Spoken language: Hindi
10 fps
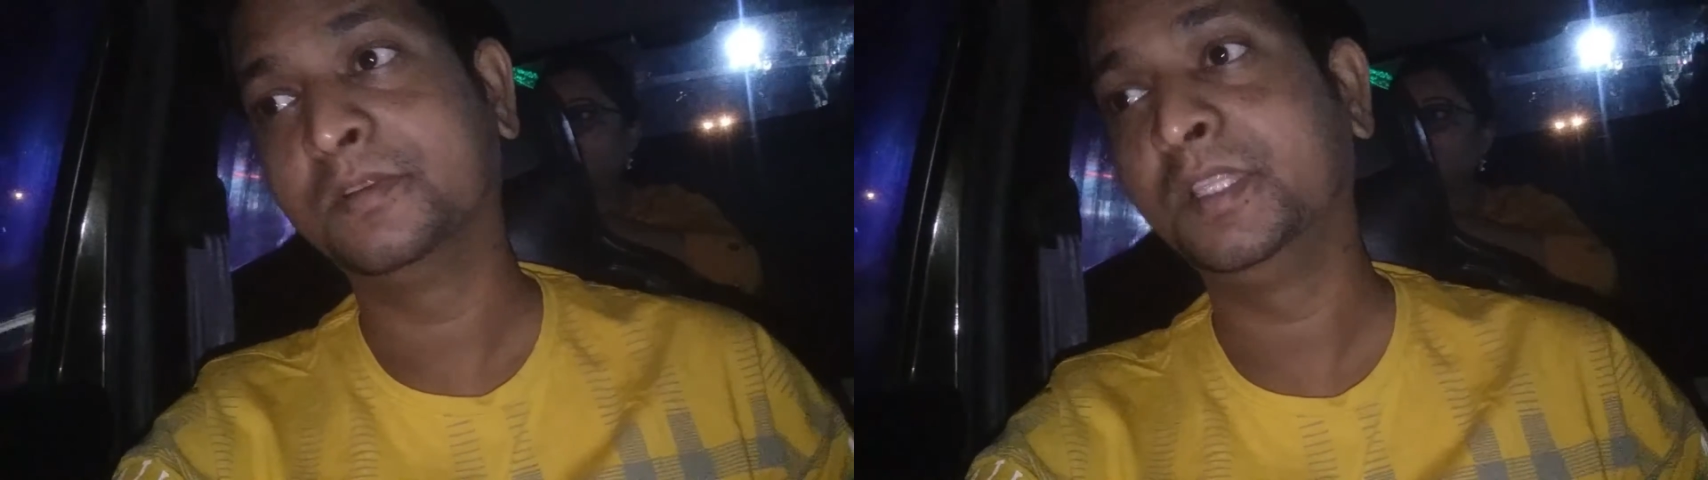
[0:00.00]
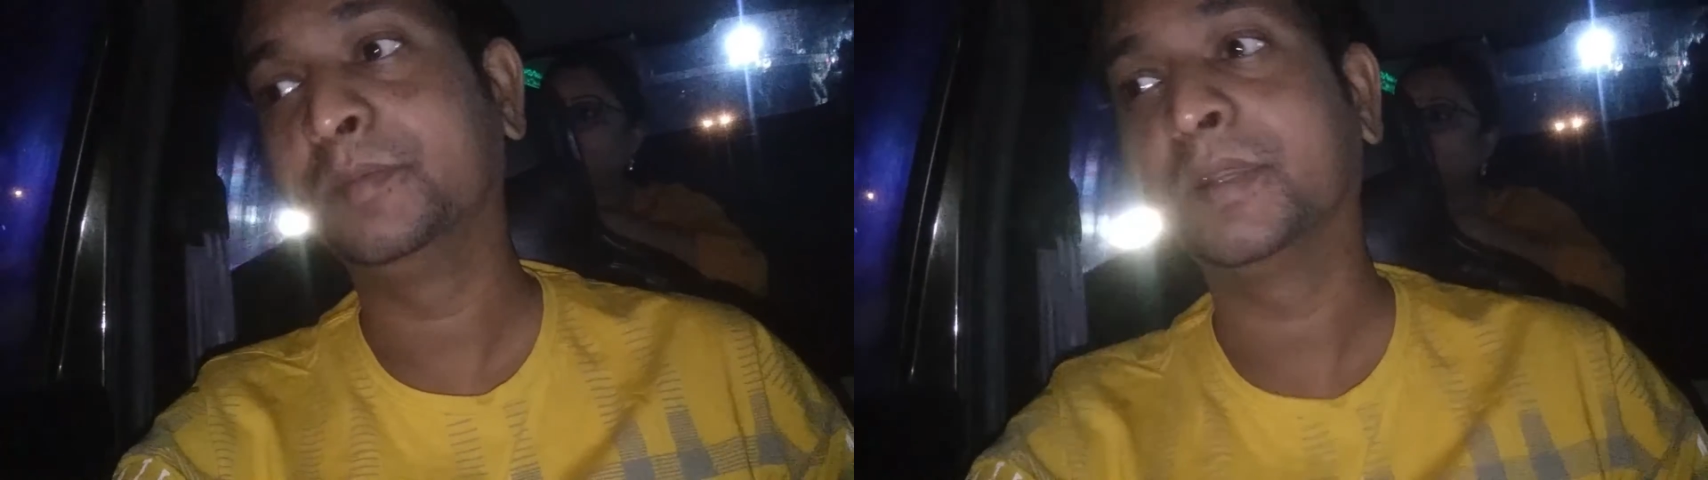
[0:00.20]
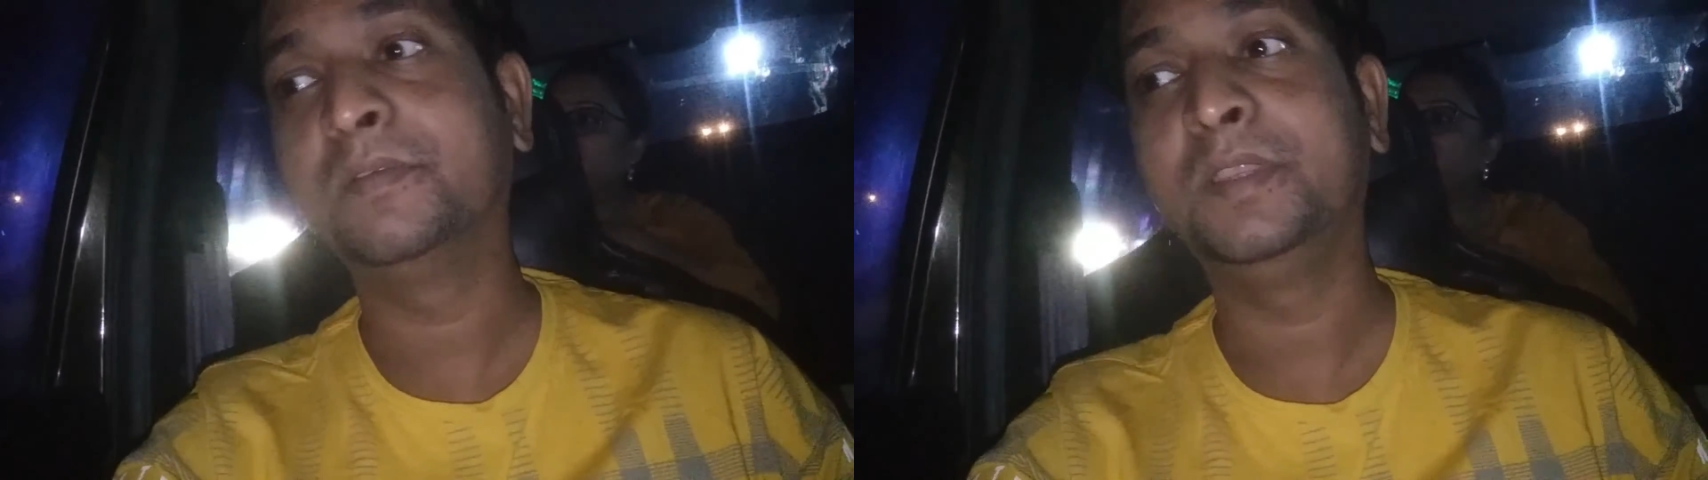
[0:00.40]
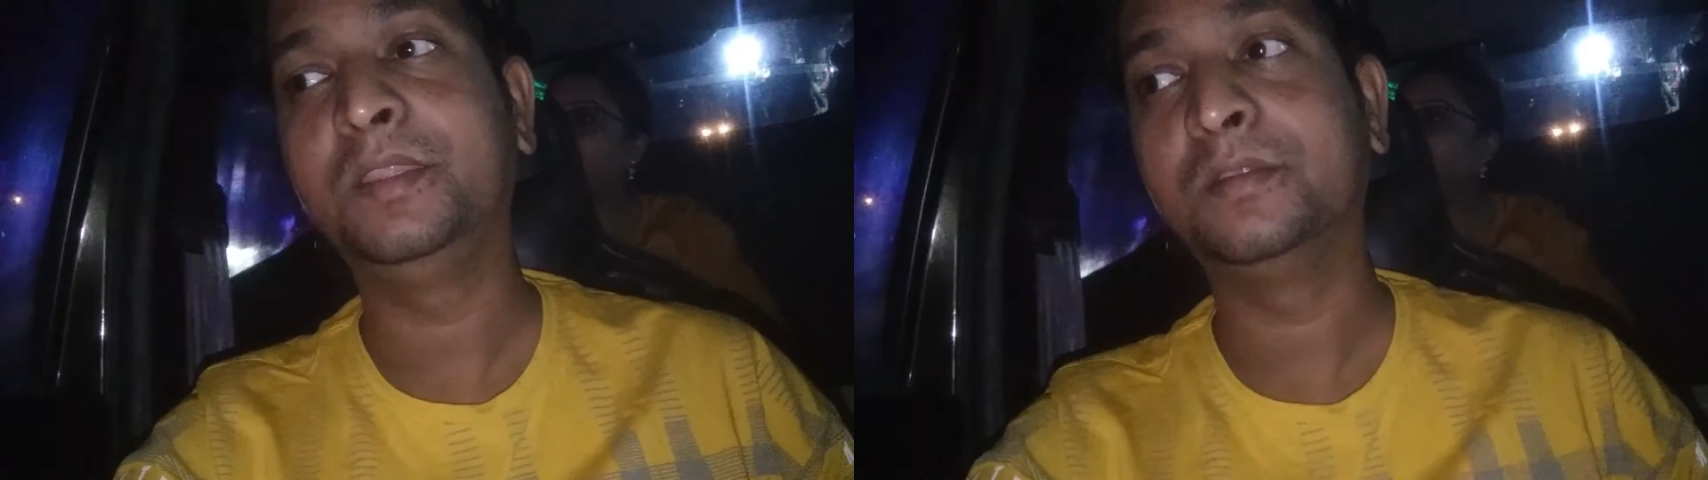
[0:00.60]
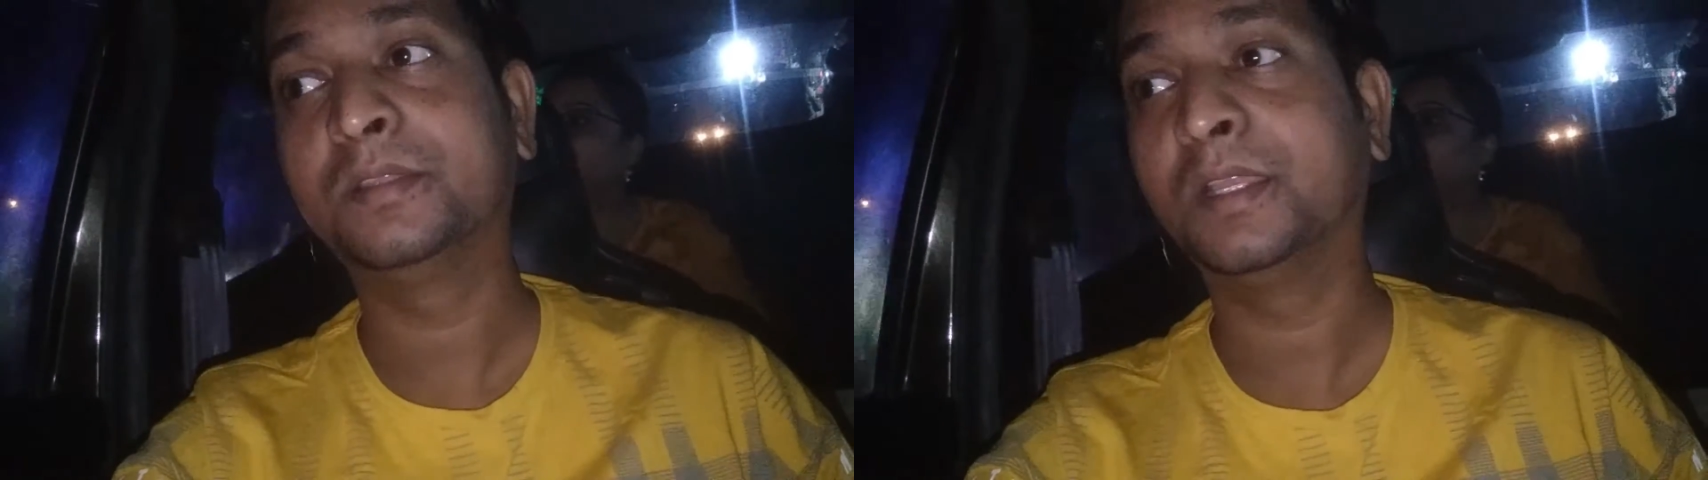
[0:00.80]
दीपावली
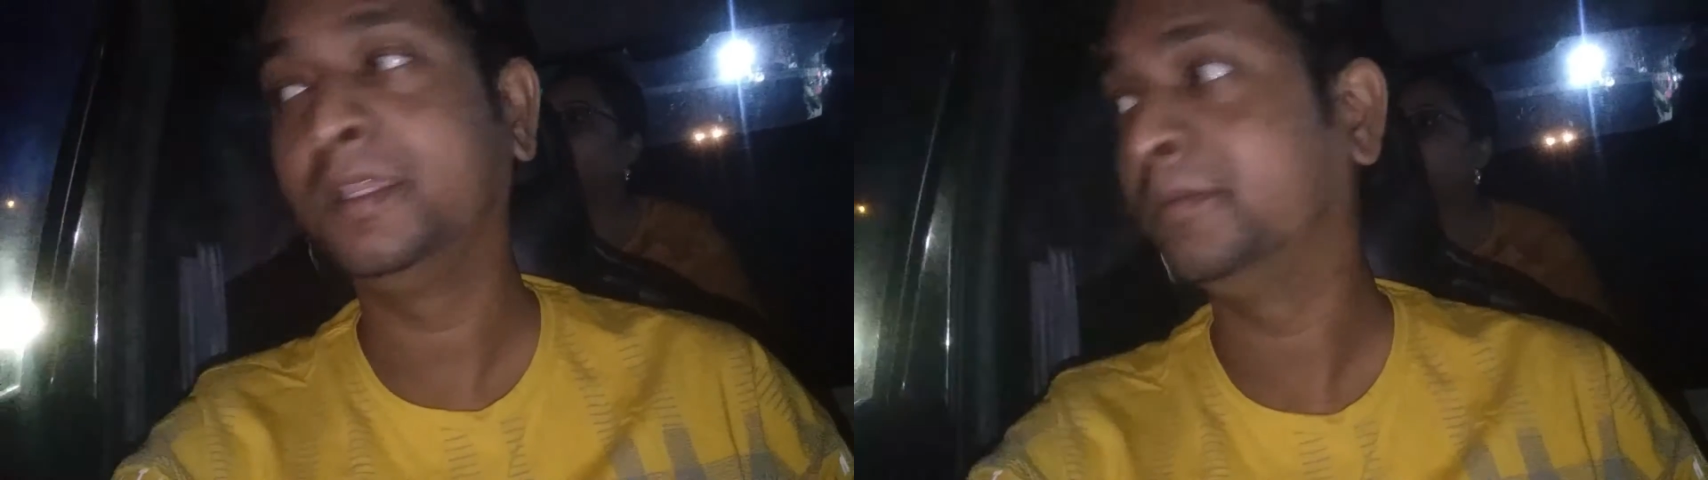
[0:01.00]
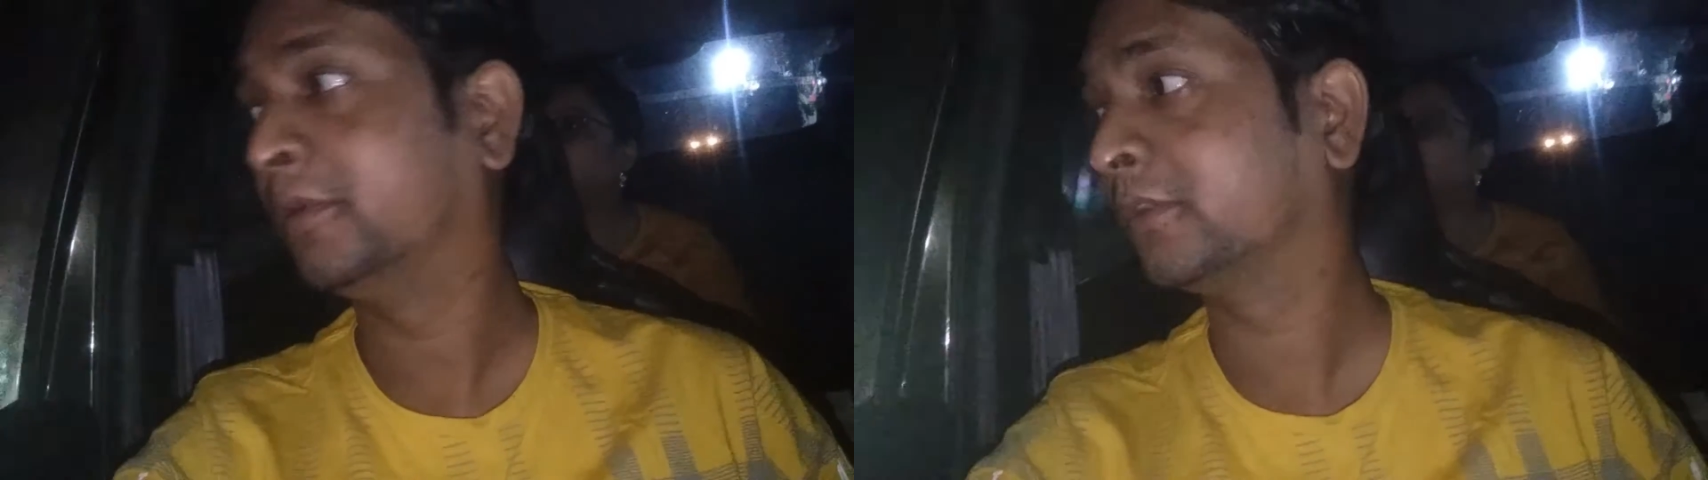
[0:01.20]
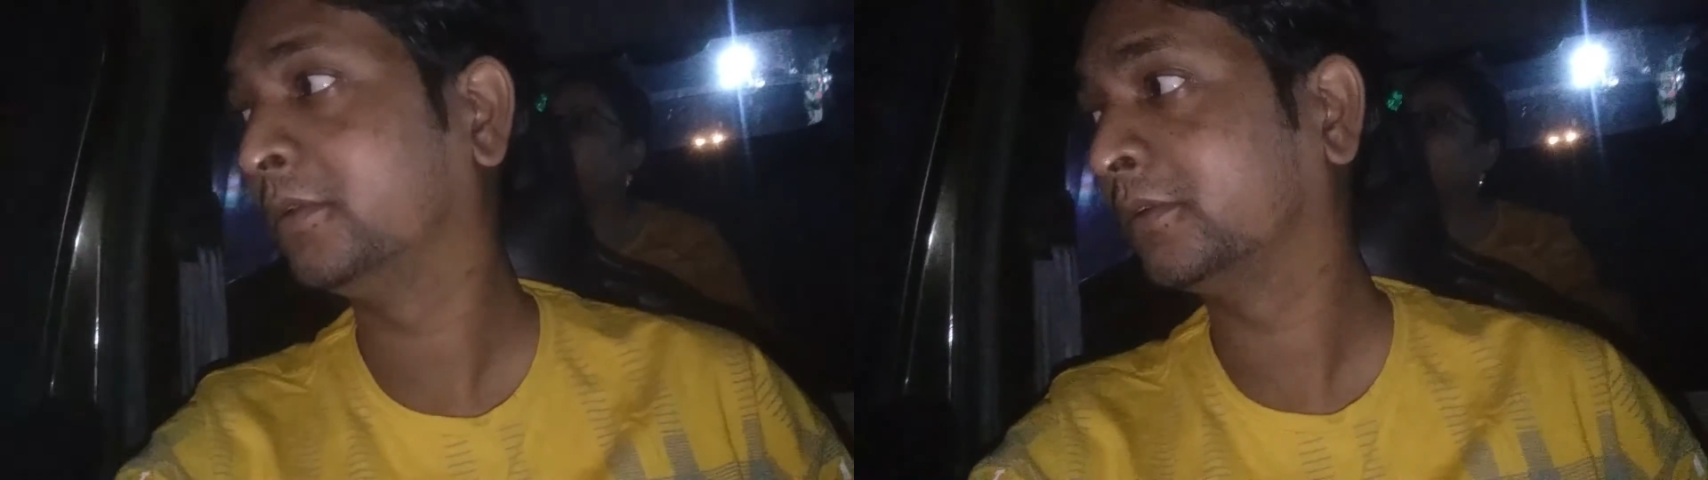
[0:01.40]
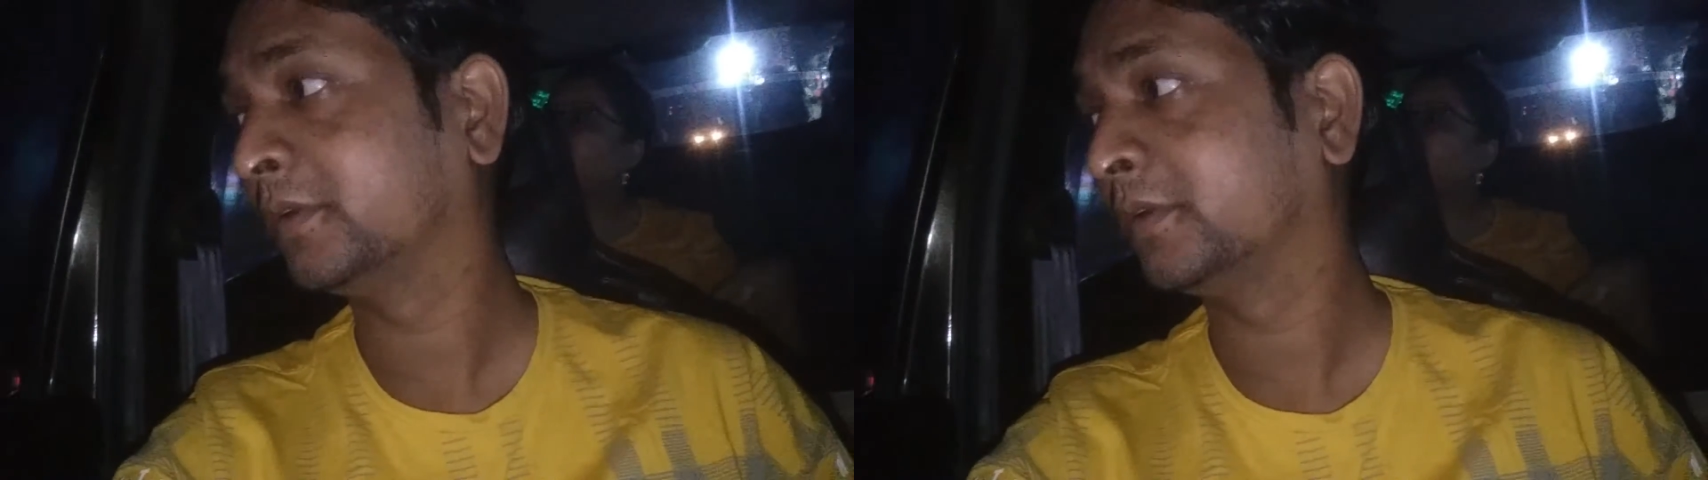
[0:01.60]
था ही बहुत लोग